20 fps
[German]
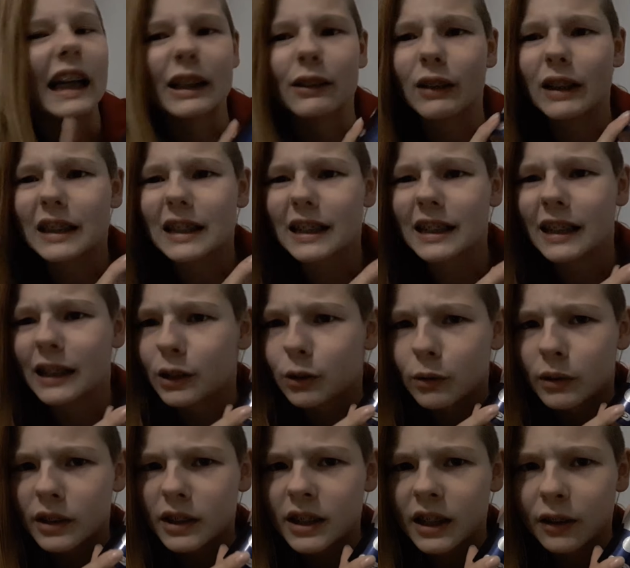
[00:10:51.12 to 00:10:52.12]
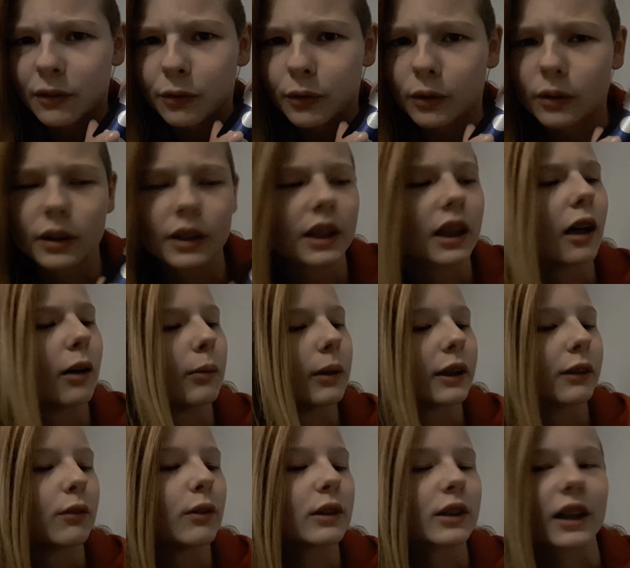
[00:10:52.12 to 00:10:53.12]
Ich weiß, es ist nicht so interessant für euch,
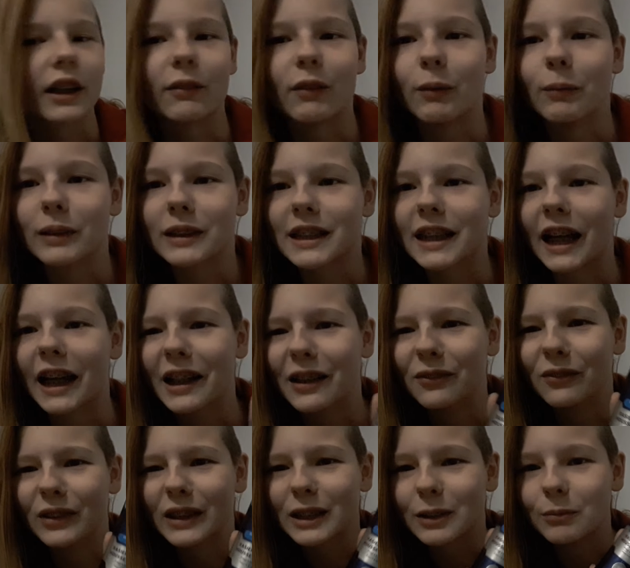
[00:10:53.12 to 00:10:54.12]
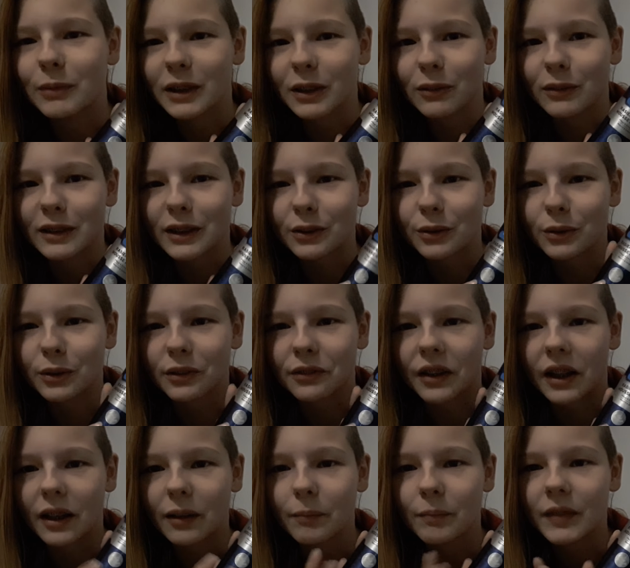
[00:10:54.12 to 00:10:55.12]
aber ich wollte es euch einfach mal zeigen, weil es mit in unserer
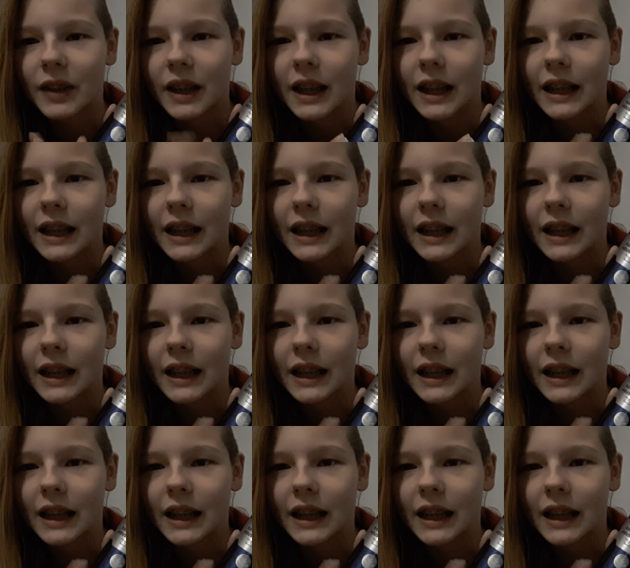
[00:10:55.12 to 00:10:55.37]
Tüte war.